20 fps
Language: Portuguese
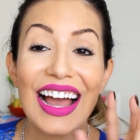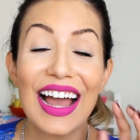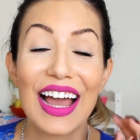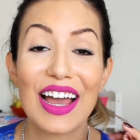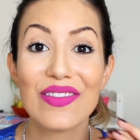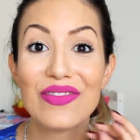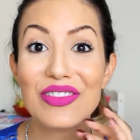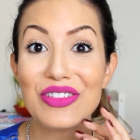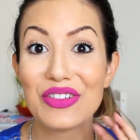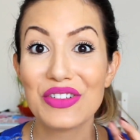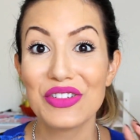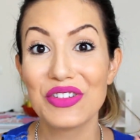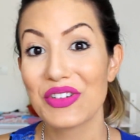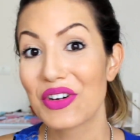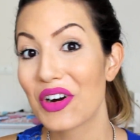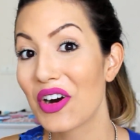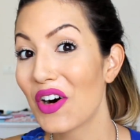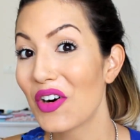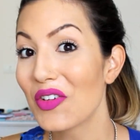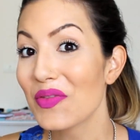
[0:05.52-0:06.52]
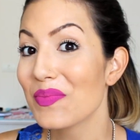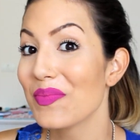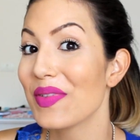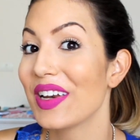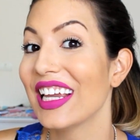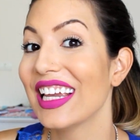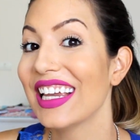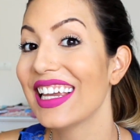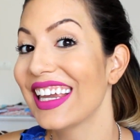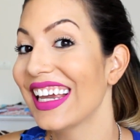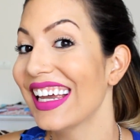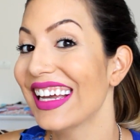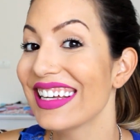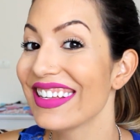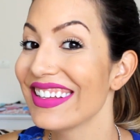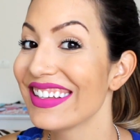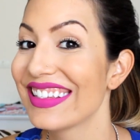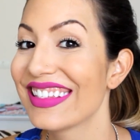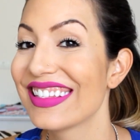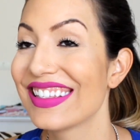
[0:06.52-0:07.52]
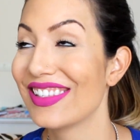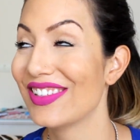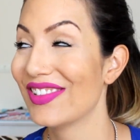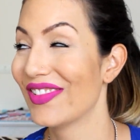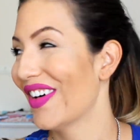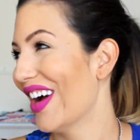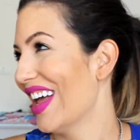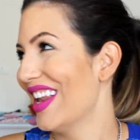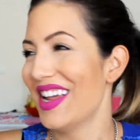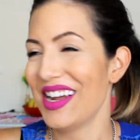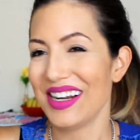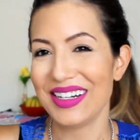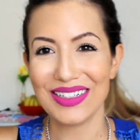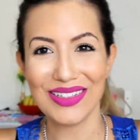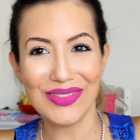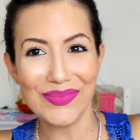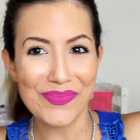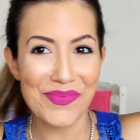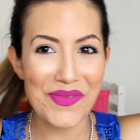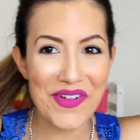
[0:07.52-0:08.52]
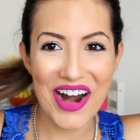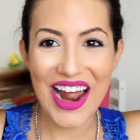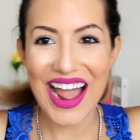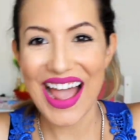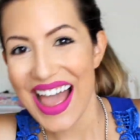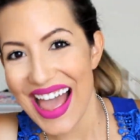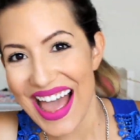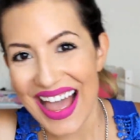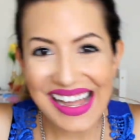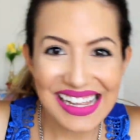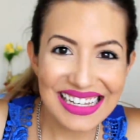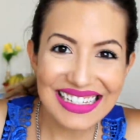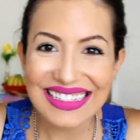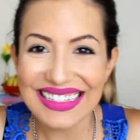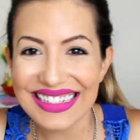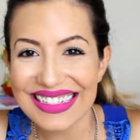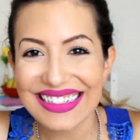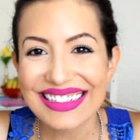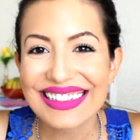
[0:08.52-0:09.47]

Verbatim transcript: É vídeo de comprinhas do AliExpress.